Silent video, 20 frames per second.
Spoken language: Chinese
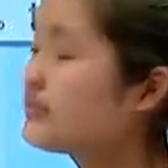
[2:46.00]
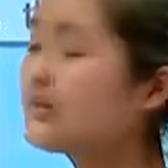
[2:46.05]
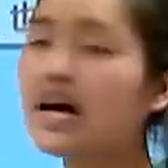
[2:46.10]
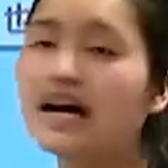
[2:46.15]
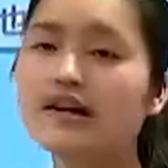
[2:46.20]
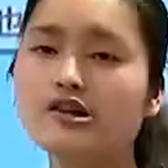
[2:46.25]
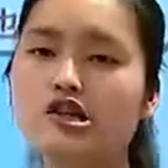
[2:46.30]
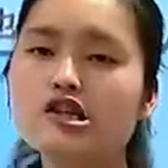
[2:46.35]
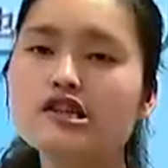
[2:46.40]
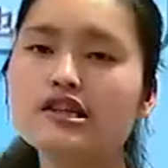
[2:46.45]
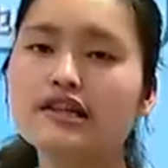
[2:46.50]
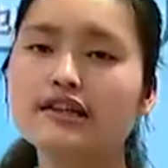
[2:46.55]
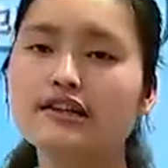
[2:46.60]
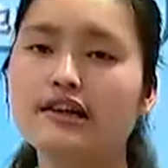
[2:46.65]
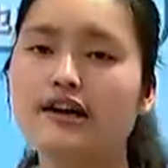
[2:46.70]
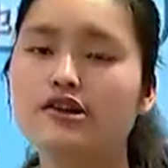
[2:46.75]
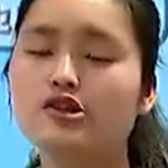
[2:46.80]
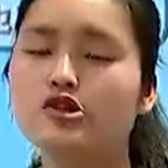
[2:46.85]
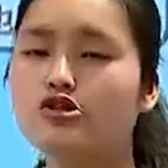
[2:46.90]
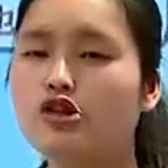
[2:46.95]
那这里
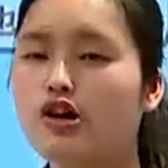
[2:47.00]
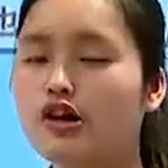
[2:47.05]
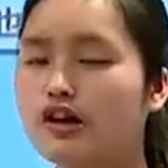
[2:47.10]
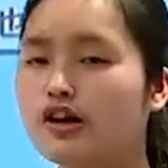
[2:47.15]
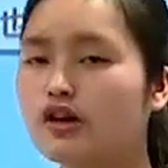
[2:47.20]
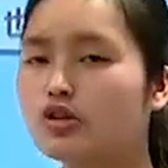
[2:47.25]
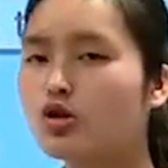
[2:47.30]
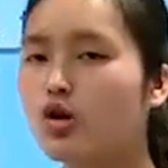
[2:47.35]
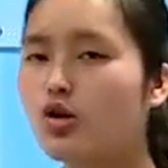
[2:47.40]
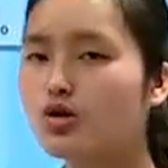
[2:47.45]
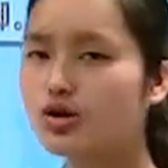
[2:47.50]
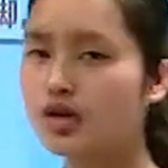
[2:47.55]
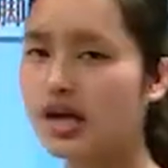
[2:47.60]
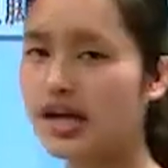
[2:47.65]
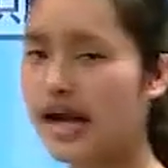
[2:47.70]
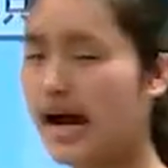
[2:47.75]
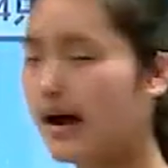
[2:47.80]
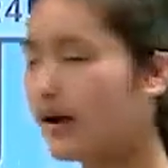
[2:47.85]
呢，就有一个同学，